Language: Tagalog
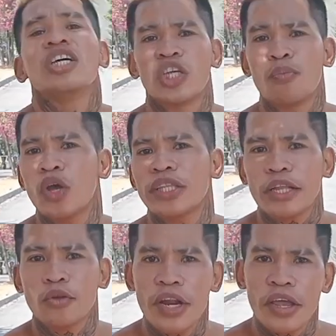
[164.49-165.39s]
Si Boy
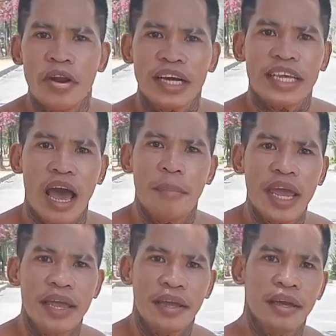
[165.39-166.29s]
Tato na yung nagsabi,
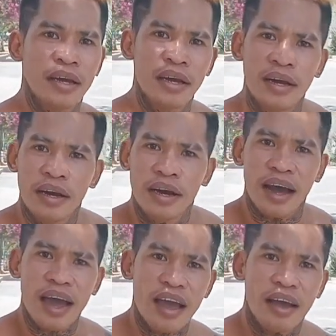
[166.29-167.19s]

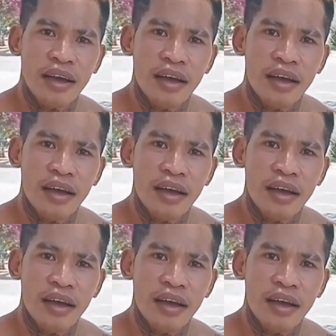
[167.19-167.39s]
ha?